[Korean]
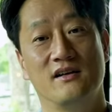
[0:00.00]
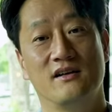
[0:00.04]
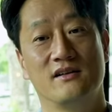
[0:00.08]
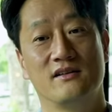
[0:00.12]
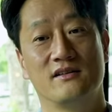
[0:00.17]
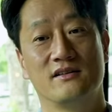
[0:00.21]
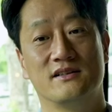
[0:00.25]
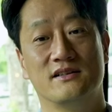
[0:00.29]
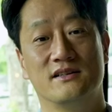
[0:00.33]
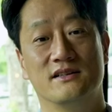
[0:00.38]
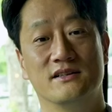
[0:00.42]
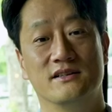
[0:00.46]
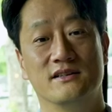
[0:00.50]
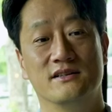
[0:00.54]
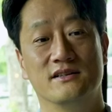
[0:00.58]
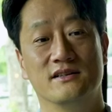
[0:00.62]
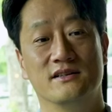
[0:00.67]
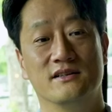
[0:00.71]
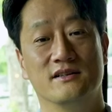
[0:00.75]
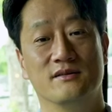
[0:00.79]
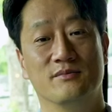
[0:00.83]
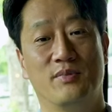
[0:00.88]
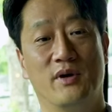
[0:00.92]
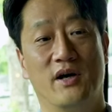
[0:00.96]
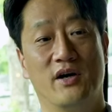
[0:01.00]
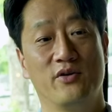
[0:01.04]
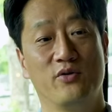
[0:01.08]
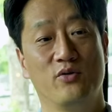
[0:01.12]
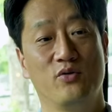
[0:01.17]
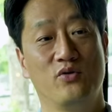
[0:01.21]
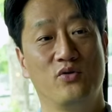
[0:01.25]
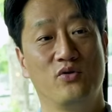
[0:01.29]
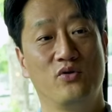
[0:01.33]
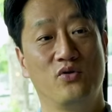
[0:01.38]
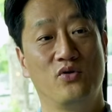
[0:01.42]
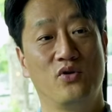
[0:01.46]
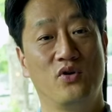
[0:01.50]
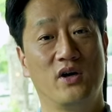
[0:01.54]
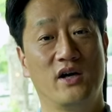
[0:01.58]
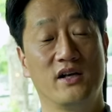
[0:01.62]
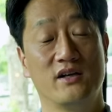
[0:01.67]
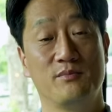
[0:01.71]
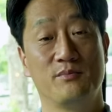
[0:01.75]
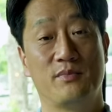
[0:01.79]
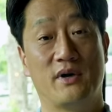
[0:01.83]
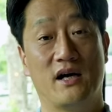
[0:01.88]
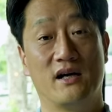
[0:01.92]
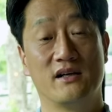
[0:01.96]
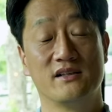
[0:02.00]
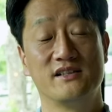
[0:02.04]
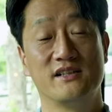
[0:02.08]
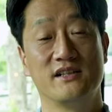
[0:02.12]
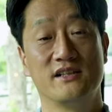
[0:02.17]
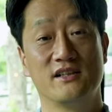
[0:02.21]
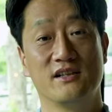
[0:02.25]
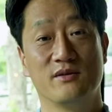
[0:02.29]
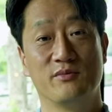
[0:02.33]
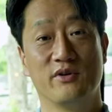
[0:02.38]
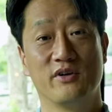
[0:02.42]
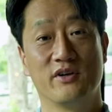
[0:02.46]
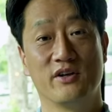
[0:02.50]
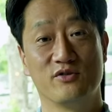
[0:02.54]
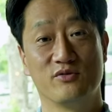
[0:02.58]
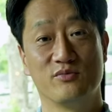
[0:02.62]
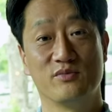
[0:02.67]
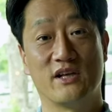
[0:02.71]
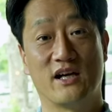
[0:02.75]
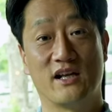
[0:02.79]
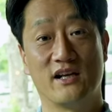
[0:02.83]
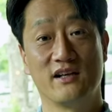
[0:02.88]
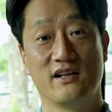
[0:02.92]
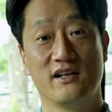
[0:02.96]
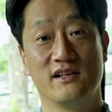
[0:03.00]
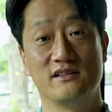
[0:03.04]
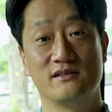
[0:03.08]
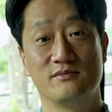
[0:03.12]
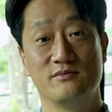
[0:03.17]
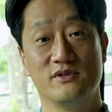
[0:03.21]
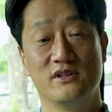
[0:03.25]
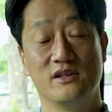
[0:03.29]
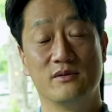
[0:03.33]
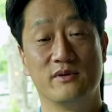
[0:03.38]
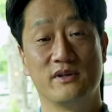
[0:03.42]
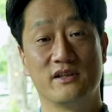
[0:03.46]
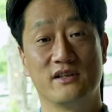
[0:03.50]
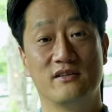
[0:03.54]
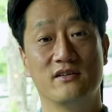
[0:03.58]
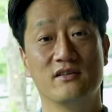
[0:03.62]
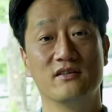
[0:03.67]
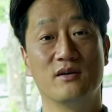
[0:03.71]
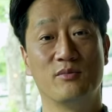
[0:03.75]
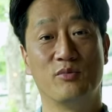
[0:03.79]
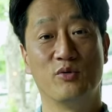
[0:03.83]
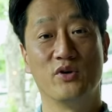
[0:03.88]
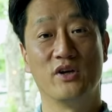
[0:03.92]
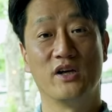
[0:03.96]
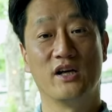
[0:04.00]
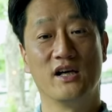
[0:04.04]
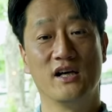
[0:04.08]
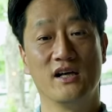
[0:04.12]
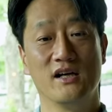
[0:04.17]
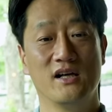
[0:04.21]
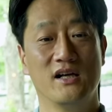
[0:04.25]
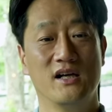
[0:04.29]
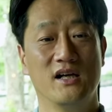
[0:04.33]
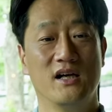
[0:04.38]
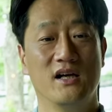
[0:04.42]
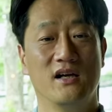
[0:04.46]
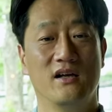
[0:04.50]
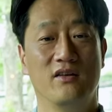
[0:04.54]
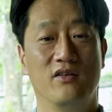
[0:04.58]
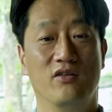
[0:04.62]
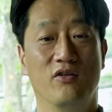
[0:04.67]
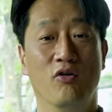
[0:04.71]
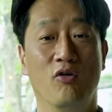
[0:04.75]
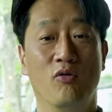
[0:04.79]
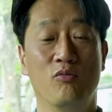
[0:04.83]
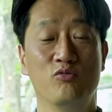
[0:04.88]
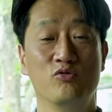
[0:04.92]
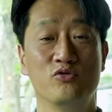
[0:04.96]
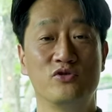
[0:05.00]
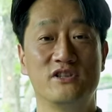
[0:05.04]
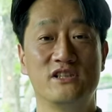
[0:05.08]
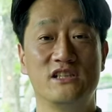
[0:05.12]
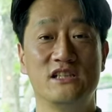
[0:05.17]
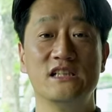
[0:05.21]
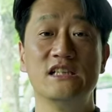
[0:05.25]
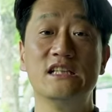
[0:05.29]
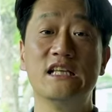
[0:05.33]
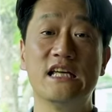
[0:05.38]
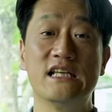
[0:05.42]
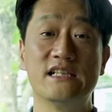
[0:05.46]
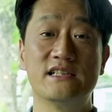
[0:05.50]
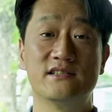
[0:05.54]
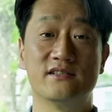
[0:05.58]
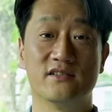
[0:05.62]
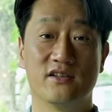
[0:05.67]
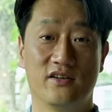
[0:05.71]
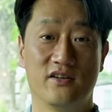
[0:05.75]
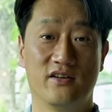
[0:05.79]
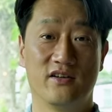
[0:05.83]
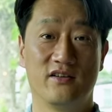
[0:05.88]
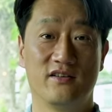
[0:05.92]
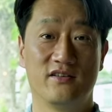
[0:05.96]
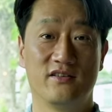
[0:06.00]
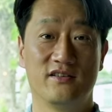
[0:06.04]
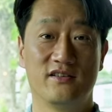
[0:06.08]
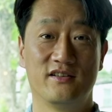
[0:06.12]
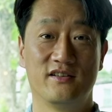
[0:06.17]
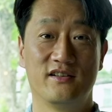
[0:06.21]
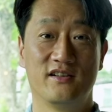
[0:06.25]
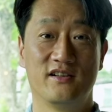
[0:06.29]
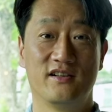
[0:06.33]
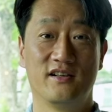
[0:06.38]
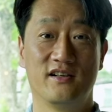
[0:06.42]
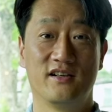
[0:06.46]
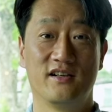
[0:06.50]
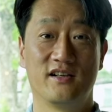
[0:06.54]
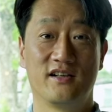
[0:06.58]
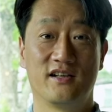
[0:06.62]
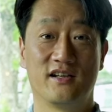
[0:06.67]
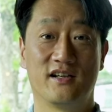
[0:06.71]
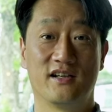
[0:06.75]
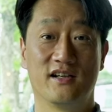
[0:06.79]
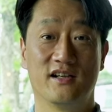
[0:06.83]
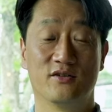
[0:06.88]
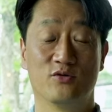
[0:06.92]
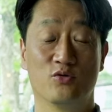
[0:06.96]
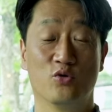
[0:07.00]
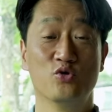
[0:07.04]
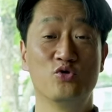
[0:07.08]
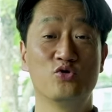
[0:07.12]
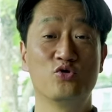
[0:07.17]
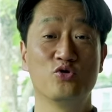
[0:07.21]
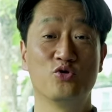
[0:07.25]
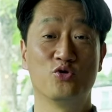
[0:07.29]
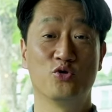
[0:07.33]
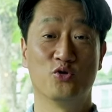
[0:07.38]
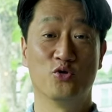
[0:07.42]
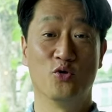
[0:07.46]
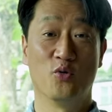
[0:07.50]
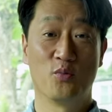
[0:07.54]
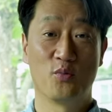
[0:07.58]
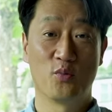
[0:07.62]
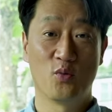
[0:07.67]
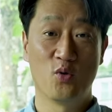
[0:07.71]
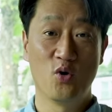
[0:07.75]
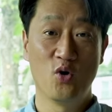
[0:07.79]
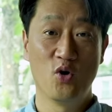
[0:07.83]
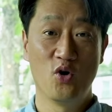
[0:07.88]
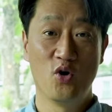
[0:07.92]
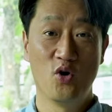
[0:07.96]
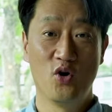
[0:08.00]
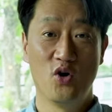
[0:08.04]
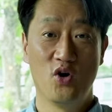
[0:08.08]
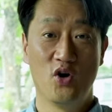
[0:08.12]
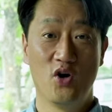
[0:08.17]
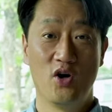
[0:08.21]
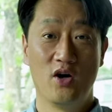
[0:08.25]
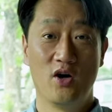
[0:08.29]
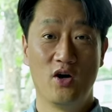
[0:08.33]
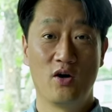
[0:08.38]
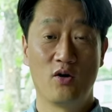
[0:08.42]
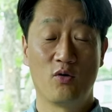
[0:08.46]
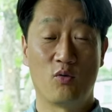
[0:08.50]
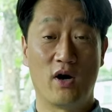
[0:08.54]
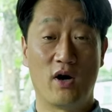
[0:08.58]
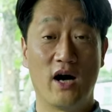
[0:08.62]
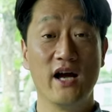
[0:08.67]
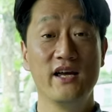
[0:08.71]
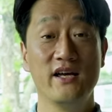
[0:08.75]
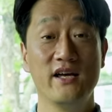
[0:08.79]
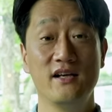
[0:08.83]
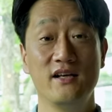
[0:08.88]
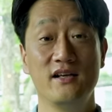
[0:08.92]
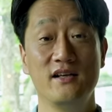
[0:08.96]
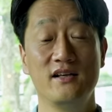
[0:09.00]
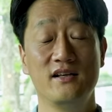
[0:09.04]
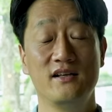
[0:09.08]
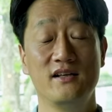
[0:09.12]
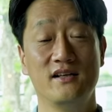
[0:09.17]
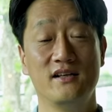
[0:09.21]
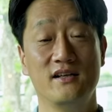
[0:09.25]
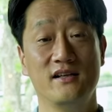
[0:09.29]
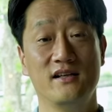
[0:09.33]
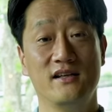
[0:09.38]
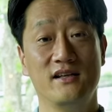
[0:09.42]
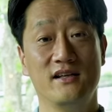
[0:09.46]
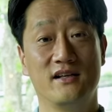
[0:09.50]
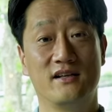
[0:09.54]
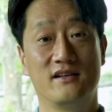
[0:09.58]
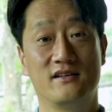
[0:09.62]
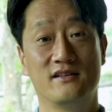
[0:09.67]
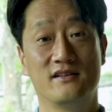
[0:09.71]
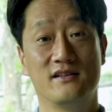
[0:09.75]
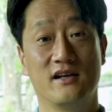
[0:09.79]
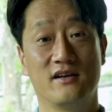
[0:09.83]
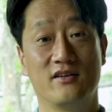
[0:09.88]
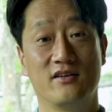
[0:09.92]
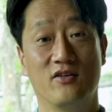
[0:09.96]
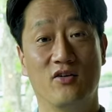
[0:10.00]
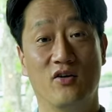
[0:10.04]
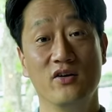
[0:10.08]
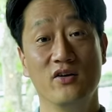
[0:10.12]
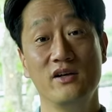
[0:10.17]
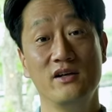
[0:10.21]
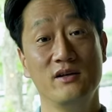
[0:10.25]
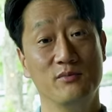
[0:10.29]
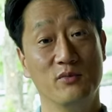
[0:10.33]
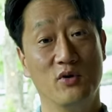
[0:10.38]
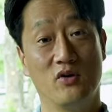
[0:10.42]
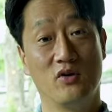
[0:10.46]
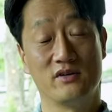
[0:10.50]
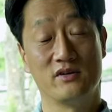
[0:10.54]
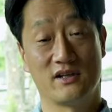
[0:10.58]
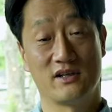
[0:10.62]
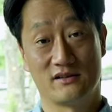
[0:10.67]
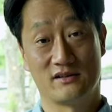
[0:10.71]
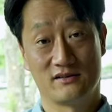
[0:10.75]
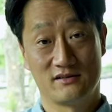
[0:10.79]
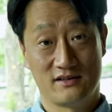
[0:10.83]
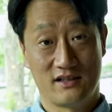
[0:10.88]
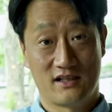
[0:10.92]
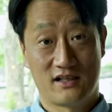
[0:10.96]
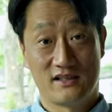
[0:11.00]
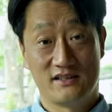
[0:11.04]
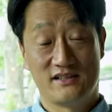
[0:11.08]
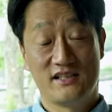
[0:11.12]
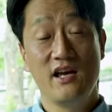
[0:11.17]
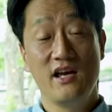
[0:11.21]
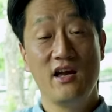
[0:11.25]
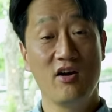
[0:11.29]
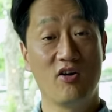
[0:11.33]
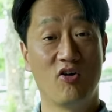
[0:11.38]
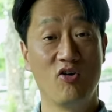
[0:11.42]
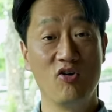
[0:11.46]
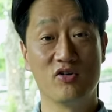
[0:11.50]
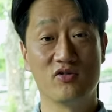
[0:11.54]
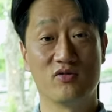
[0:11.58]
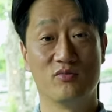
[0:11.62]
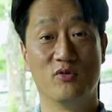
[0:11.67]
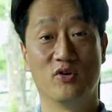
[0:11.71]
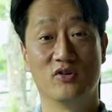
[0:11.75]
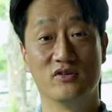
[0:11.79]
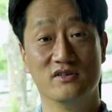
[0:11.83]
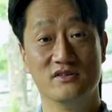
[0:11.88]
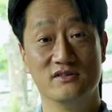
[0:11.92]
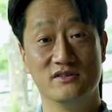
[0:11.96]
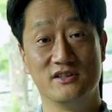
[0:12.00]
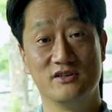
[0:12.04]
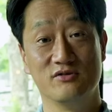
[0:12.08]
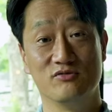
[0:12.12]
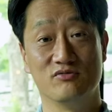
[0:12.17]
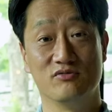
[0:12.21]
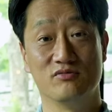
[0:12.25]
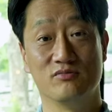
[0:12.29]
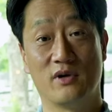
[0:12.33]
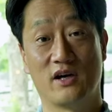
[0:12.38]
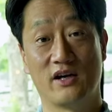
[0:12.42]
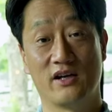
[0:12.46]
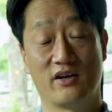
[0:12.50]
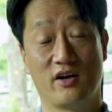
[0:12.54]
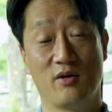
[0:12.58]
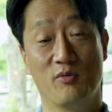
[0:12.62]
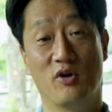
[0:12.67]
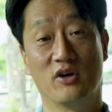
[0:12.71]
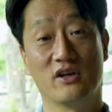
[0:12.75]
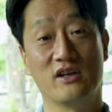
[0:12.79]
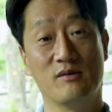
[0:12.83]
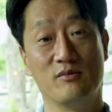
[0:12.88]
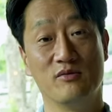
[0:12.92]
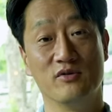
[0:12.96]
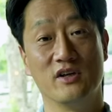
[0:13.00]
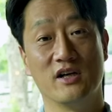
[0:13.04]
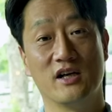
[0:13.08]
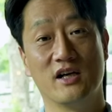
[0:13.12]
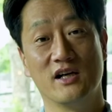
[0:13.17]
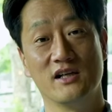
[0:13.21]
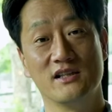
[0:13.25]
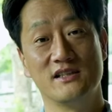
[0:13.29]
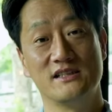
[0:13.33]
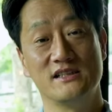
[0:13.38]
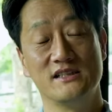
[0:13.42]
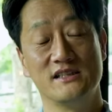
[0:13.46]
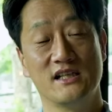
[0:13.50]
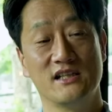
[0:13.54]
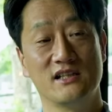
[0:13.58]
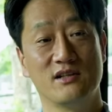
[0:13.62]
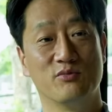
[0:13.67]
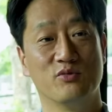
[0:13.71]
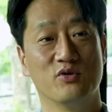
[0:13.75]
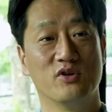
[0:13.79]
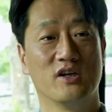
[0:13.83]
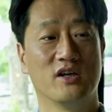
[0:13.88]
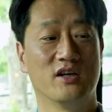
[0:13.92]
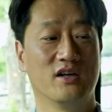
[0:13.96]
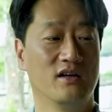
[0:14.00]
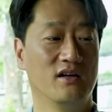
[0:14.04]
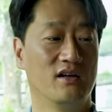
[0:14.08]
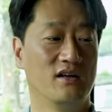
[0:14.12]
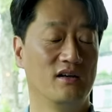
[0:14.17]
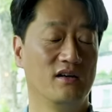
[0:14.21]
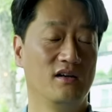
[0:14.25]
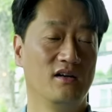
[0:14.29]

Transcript: 그 발효하는 방식이나 뭐 이런 게 좀 다르긴 했습니다만 그러다 보니까 너무 진했어요. 그러니까 도수도 높고 과일이 그냥 거의 뭐 그냥 약간 체에 걸러서 먹는 식으로 막 이렇게 먹다 보니까 진하다 보니까